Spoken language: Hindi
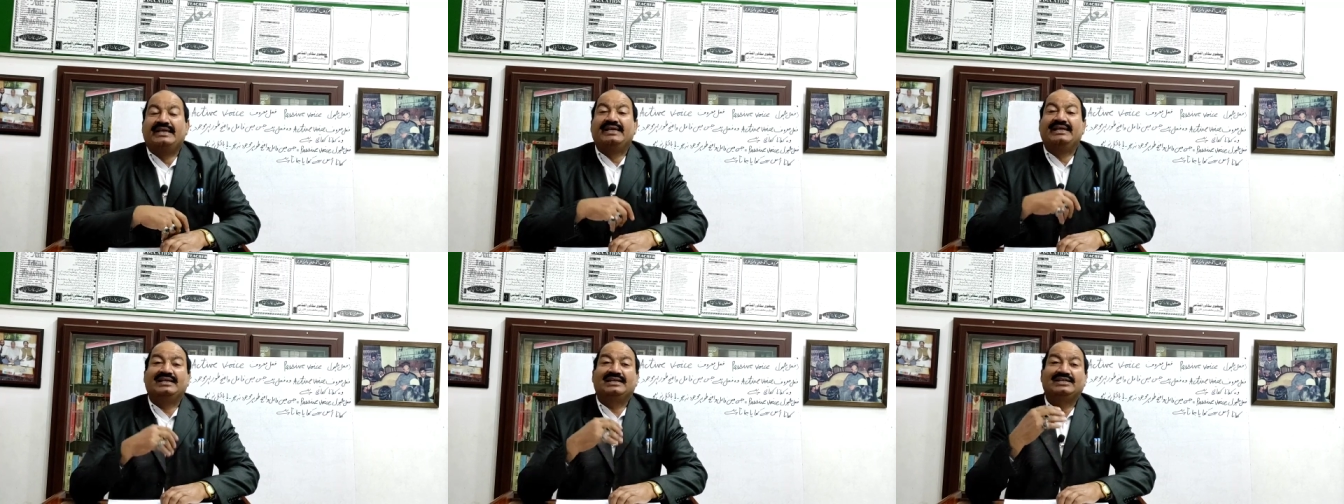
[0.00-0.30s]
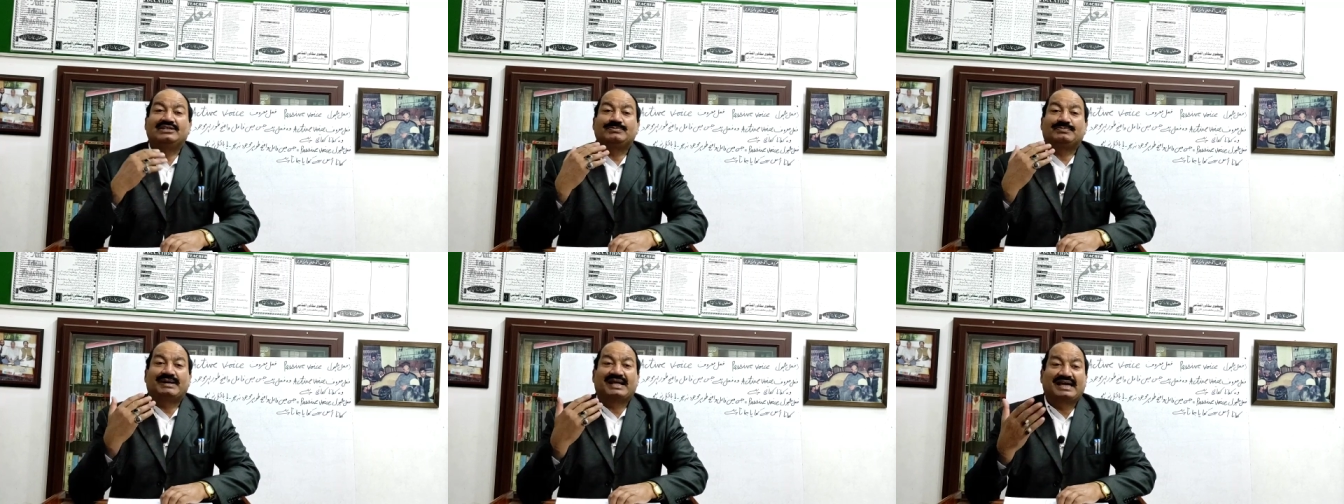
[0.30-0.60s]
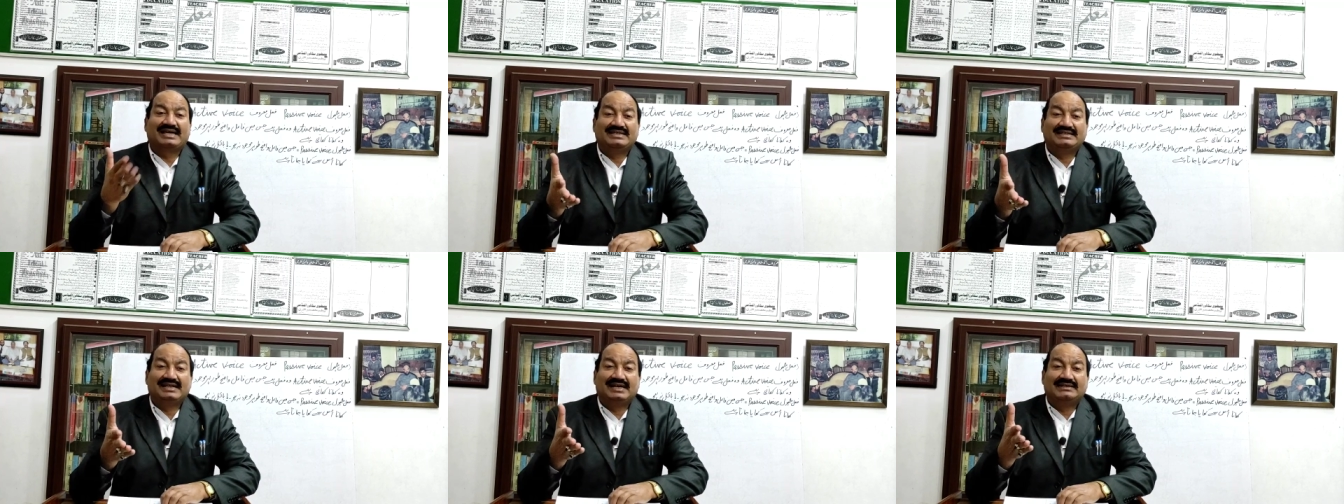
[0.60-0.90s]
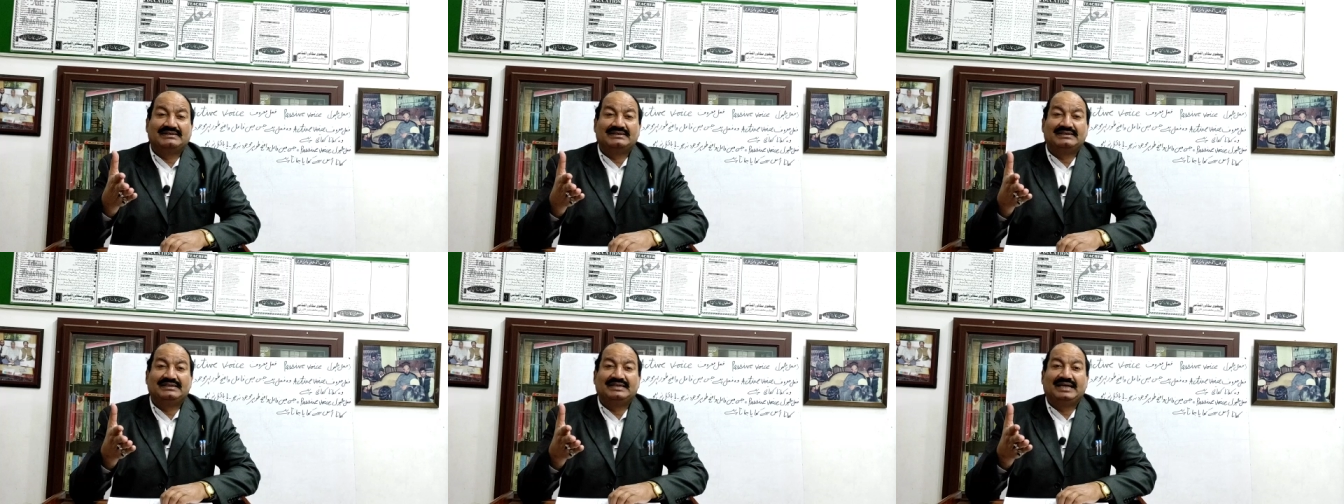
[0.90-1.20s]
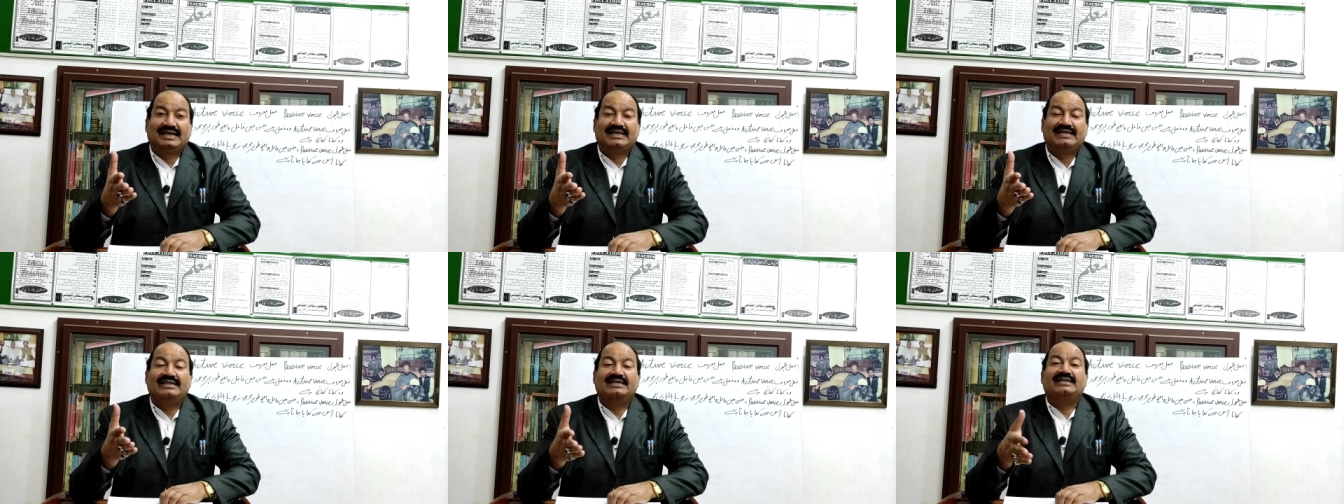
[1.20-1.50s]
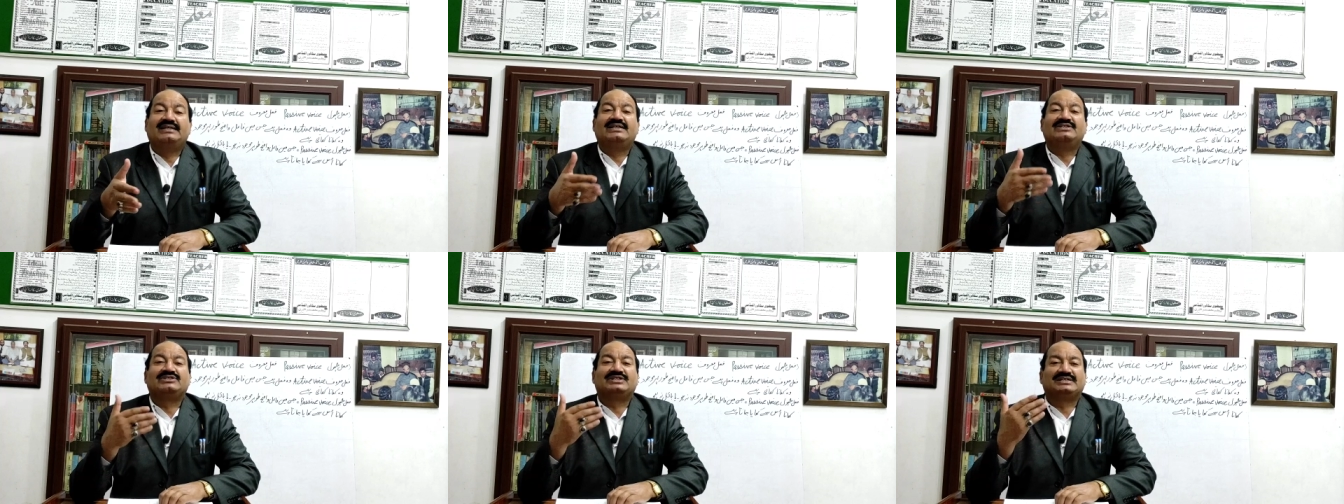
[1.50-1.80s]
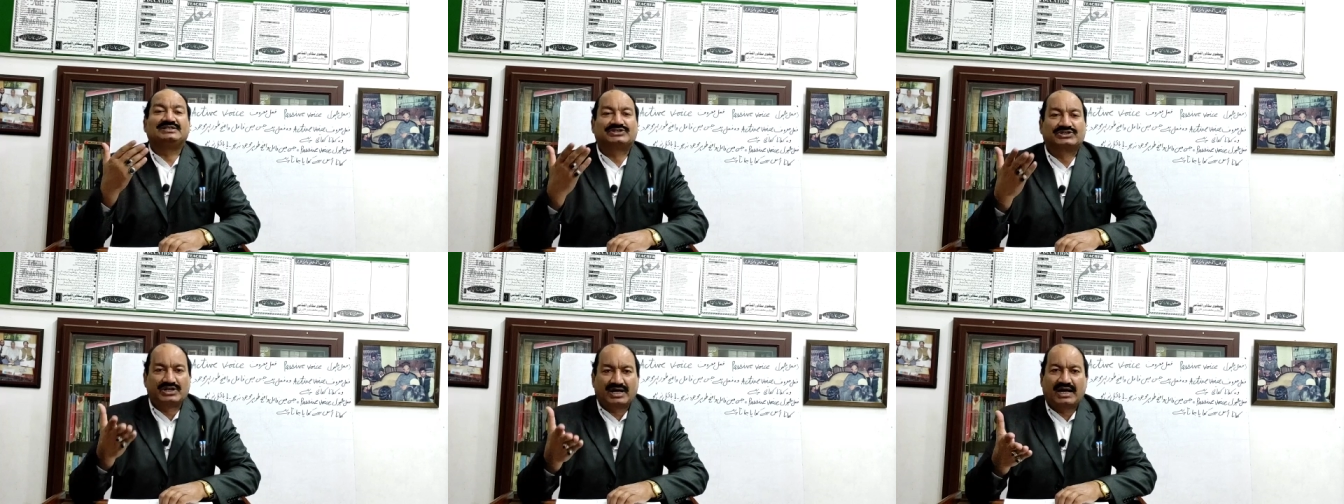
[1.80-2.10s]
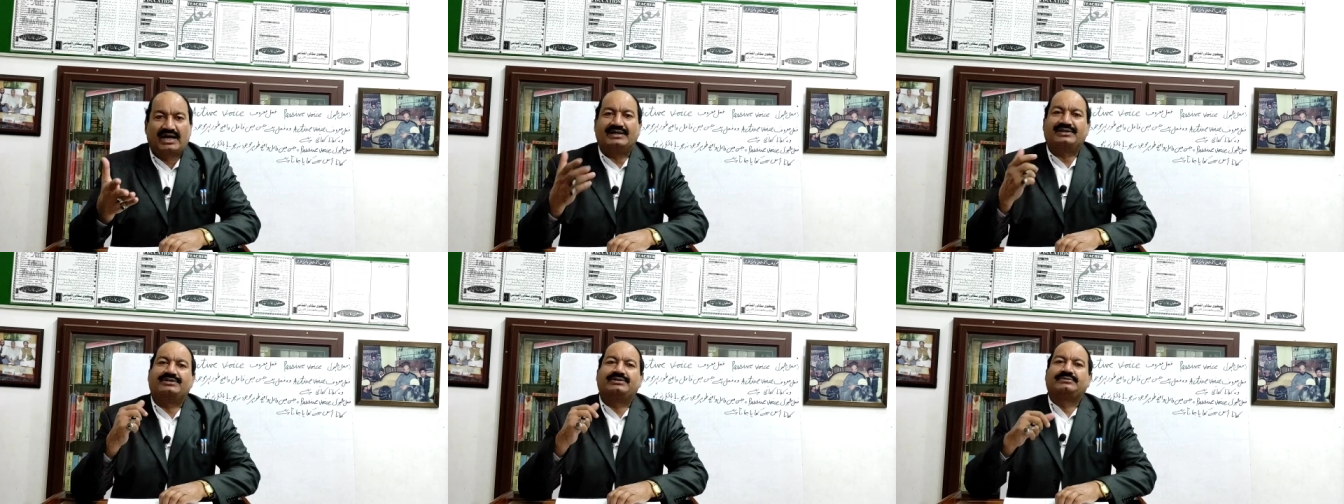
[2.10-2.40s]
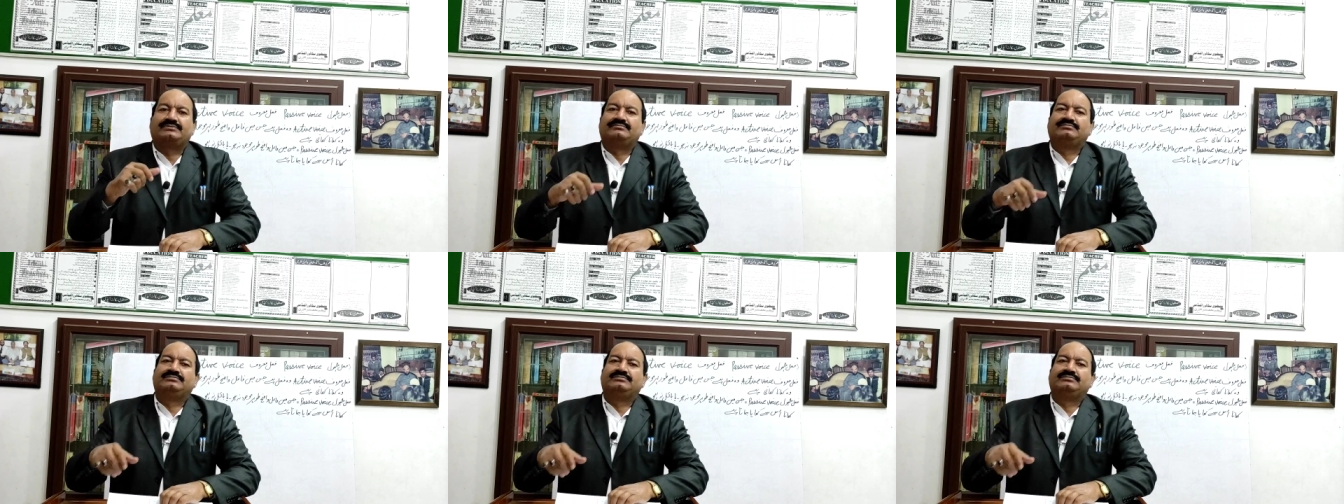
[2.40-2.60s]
इंग्लिश पढ़ाई जाती है इंग्लिश इज टाट